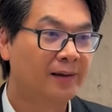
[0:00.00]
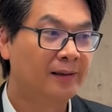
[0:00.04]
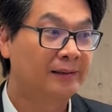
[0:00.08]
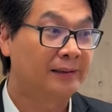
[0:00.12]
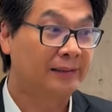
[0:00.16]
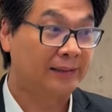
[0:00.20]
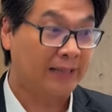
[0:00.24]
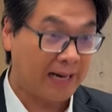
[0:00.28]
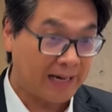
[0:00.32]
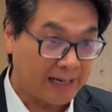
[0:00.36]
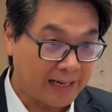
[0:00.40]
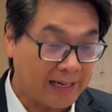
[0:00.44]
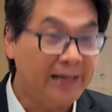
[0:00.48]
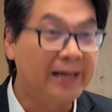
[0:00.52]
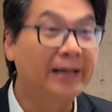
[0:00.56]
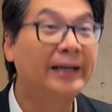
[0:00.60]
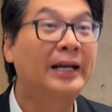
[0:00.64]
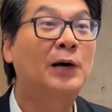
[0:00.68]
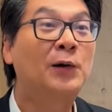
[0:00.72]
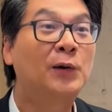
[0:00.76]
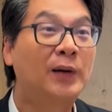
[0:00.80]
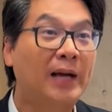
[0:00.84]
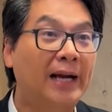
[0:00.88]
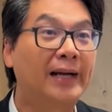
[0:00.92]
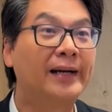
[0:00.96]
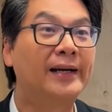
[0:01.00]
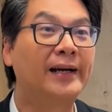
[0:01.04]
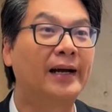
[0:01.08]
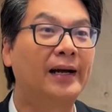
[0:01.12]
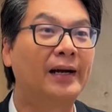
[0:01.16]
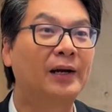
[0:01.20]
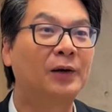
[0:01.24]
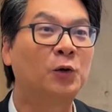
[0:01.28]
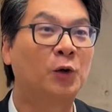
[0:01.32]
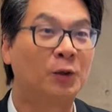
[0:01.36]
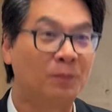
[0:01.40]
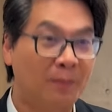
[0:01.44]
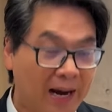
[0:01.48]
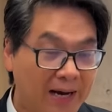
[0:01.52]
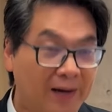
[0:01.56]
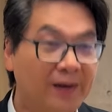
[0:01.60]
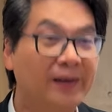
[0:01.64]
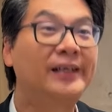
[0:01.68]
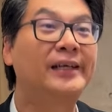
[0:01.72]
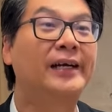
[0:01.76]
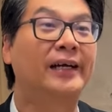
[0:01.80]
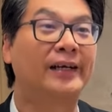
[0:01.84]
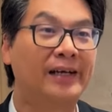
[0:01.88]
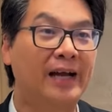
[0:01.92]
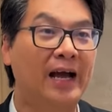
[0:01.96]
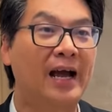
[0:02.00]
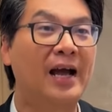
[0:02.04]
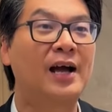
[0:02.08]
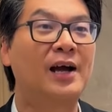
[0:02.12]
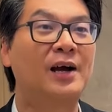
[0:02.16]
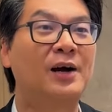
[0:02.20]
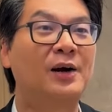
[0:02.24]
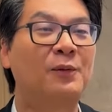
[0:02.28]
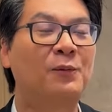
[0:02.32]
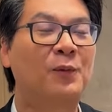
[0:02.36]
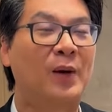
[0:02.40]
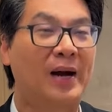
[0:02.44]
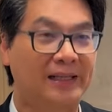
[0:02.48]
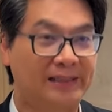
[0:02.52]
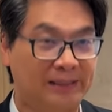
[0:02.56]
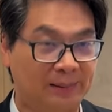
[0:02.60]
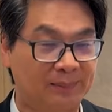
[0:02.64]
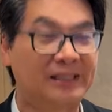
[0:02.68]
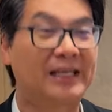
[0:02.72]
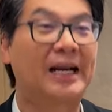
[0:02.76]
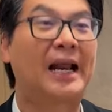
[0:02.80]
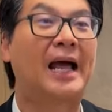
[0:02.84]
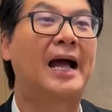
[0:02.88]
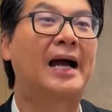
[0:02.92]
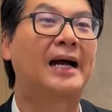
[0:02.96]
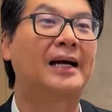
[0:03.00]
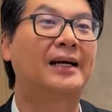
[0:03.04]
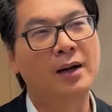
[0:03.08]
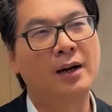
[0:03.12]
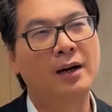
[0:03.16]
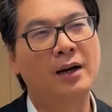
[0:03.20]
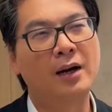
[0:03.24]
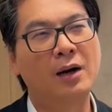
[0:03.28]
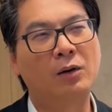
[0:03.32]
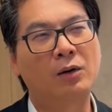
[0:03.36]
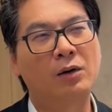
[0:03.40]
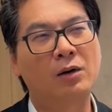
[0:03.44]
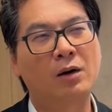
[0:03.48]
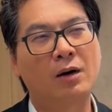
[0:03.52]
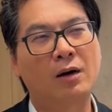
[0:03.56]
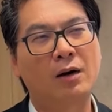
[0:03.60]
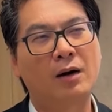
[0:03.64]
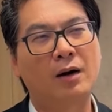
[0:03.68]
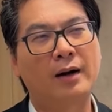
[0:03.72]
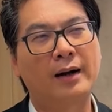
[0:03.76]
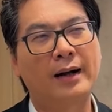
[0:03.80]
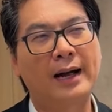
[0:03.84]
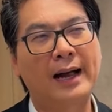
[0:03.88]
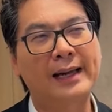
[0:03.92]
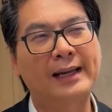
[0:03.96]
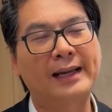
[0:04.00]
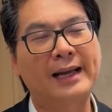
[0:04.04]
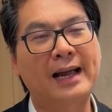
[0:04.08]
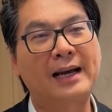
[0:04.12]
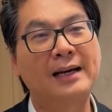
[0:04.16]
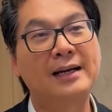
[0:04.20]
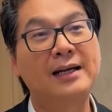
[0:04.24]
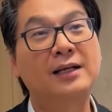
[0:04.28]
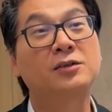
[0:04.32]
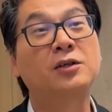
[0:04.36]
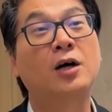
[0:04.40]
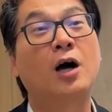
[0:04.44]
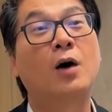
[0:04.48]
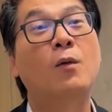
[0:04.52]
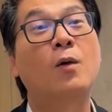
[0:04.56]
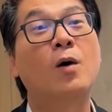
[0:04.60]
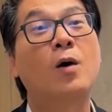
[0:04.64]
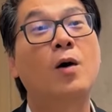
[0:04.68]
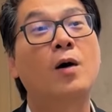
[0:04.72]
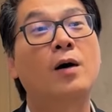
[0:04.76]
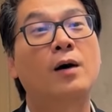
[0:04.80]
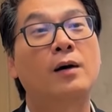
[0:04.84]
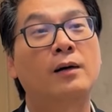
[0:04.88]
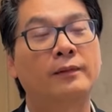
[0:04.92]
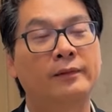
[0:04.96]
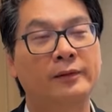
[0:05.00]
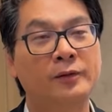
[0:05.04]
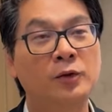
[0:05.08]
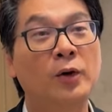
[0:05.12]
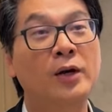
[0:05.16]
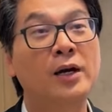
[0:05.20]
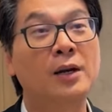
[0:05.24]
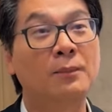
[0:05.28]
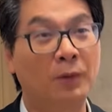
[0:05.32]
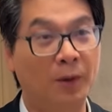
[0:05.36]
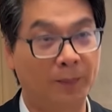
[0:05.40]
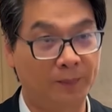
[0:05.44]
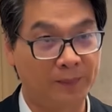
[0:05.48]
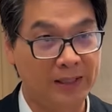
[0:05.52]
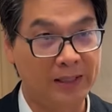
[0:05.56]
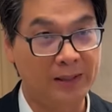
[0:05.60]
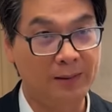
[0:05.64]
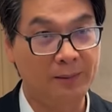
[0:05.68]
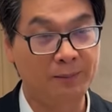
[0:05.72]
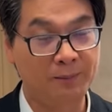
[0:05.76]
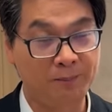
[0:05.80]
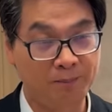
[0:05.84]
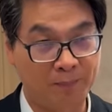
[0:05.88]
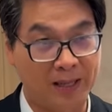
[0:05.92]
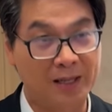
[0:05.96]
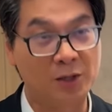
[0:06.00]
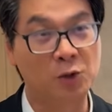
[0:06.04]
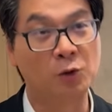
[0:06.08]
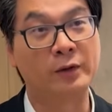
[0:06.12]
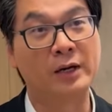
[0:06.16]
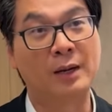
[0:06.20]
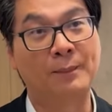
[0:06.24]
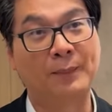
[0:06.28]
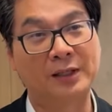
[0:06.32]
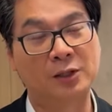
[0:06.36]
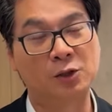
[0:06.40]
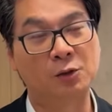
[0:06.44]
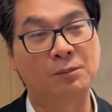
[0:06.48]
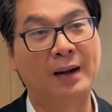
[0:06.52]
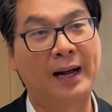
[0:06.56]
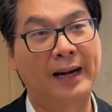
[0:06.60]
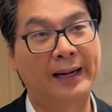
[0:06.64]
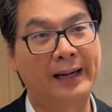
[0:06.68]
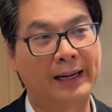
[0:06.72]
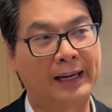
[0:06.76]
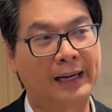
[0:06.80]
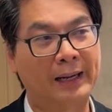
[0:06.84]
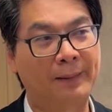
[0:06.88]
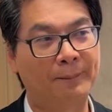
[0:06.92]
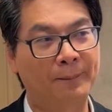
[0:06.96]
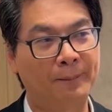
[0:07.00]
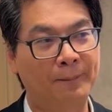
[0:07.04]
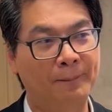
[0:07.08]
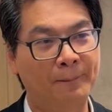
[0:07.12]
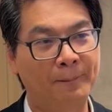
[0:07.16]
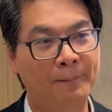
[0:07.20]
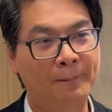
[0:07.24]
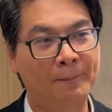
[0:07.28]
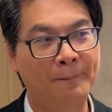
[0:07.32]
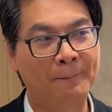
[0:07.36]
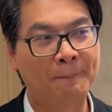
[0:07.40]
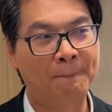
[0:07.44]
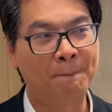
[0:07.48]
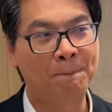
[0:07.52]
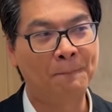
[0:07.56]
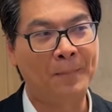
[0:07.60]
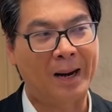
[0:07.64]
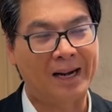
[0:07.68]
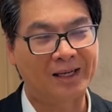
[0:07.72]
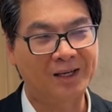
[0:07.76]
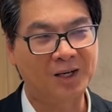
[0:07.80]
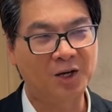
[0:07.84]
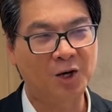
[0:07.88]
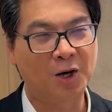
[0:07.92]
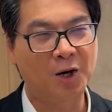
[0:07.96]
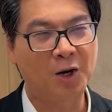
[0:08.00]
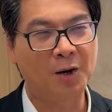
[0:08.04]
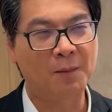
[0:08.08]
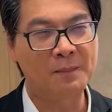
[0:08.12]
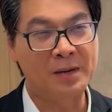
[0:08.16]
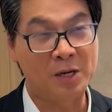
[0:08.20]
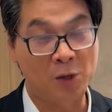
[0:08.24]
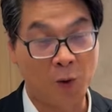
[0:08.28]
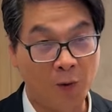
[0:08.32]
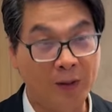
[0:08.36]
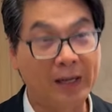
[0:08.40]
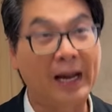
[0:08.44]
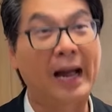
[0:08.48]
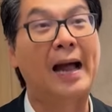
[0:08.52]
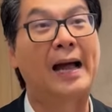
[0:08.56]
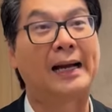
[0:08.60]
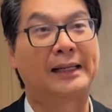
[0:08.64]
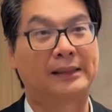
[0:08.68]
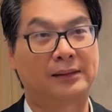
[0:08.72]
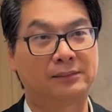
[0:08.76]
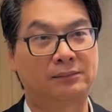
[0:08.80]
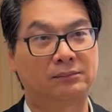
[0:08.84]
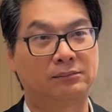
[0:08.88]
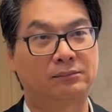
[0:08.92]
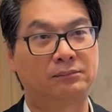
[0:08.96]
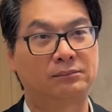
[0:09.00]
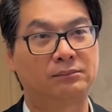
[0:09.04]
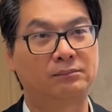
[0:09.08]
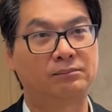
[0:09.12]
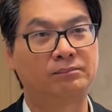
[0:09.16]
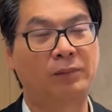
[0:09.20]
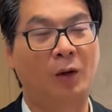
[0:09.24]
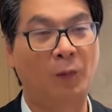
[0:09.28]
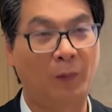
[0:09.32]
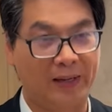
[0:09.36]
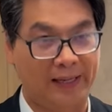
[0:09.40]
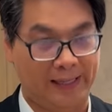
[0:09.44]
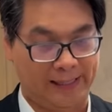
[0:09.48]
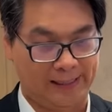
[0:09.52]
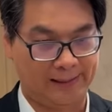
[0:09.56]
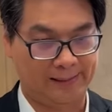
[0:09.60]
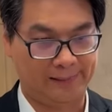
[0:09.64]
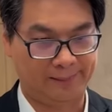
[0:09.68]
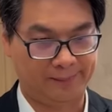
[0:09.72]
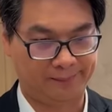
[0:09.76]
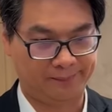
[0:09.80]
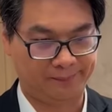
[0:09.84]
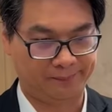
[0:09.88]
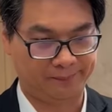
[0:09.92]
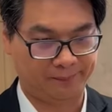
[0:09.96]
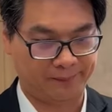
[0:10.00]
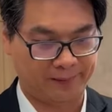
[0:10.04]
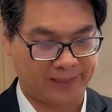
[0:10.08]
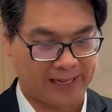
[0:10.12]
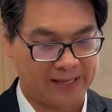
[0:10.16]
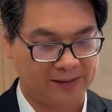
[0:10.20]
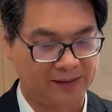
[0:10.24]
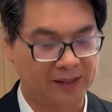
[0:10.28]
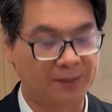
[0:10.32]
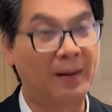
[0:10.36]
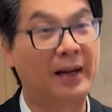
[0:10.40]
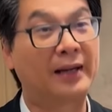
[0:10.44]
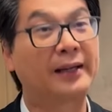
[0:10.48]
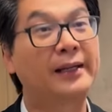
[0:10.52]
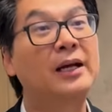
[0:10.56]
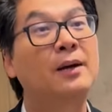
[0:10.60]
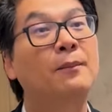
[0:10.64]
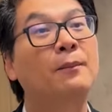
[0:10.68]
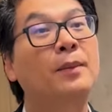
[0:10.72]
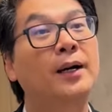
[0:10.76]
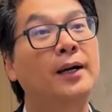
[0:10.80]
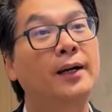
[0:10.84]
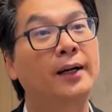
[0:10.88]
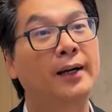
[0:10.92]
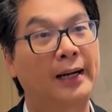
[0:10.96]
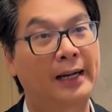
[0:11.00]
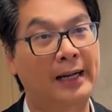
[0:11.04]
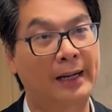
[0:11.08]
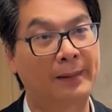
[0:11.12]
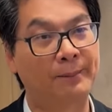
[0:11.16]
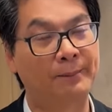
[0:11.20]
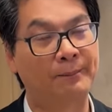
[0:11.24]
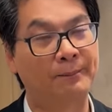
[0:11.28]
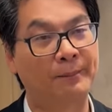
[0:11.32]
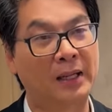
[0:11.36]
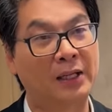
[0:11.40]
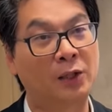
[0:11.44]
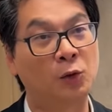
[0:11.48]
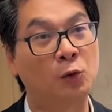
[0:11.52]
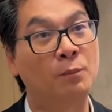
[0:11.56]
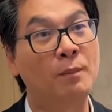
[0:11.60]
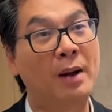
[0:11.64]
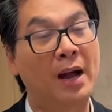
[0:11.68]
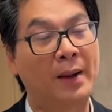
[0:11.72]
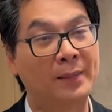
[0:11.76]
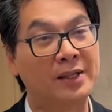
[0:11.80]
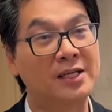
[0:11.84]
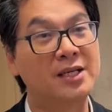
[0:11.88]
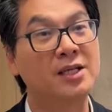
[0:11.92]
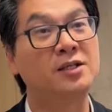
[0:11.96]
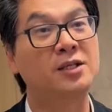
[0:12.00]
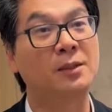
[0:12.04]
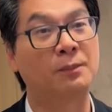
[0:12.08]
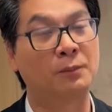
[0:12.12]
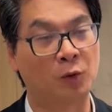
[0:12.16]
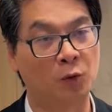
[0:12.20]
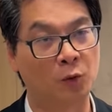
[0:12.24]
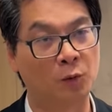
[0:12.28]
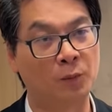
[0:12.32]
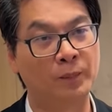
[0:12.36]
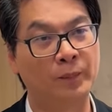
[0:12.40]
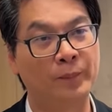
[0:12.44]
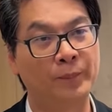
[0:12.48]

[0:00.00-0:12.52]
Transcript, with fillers: ถ้าคะแนนเท่ากันเนี่ยกฎหมายก็เขียนนะว่าให้จับฉลาก แล้วก็ไอการเลือกสวโดยระบบที่เป็นอยู่ในปัจจุบันนะครับ มันก็มีโอกาส เพราะวันนี้การสมัครที่อำเภอครับมันถูกแบ่งเป็น20 กลุ่ม